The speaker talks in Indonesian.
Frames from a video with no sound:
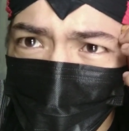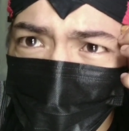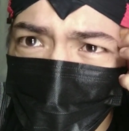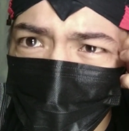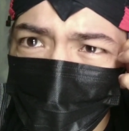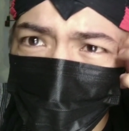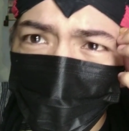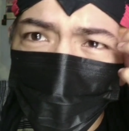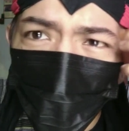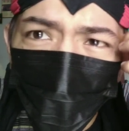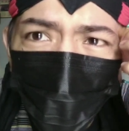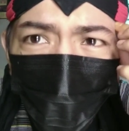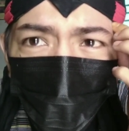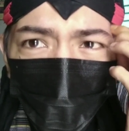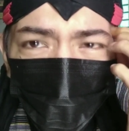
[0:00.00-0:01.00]
Uh, eh, gue
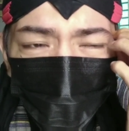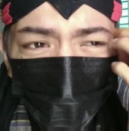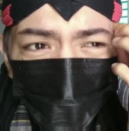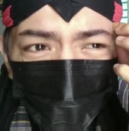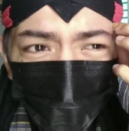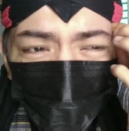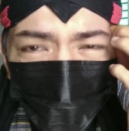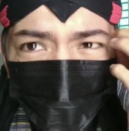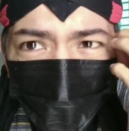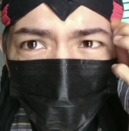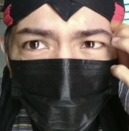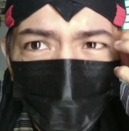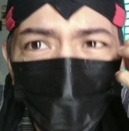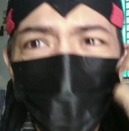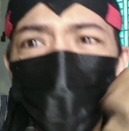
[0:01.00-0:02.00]
mau berangkat
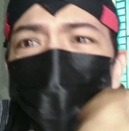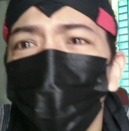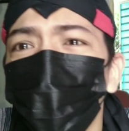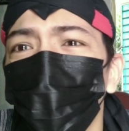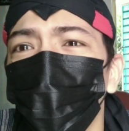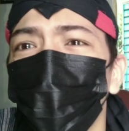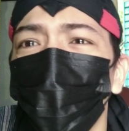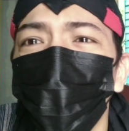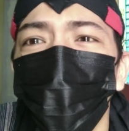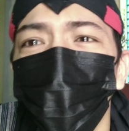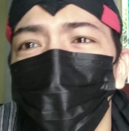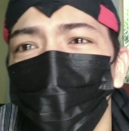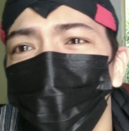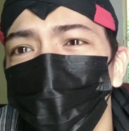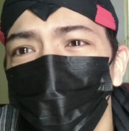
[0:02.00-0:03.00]
desa
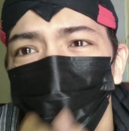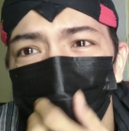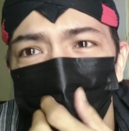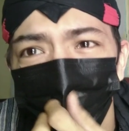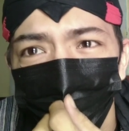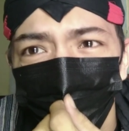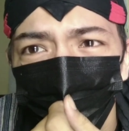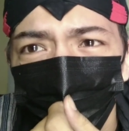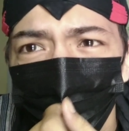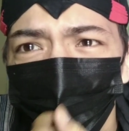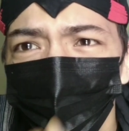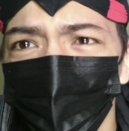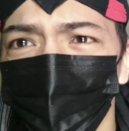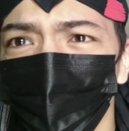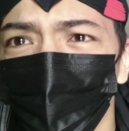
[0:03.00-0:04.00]
keliling-keliling
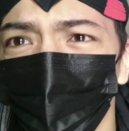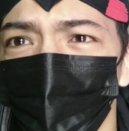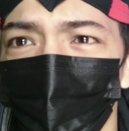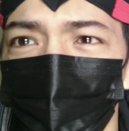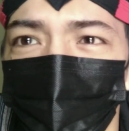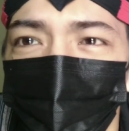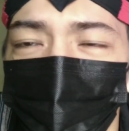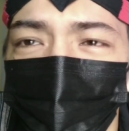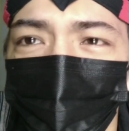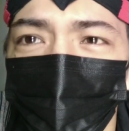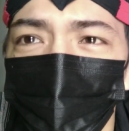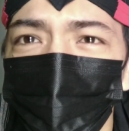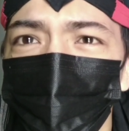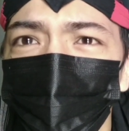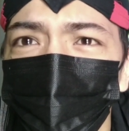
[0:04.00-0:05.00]
kota Bogor.